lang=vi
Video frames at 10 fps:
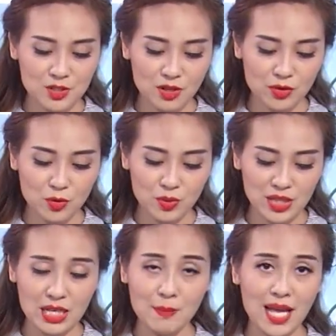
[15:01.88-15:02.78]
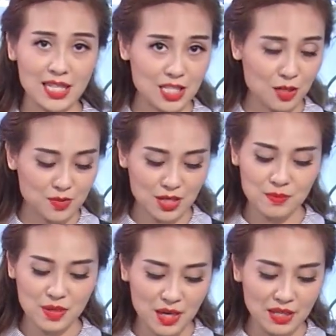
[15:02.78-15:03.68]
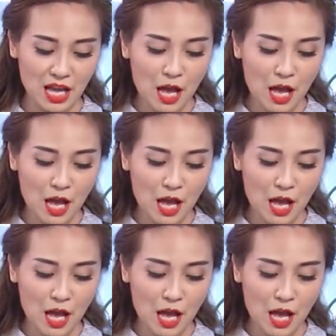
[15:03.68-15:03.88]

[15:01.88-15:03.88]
so với cùng kỳ năm 2017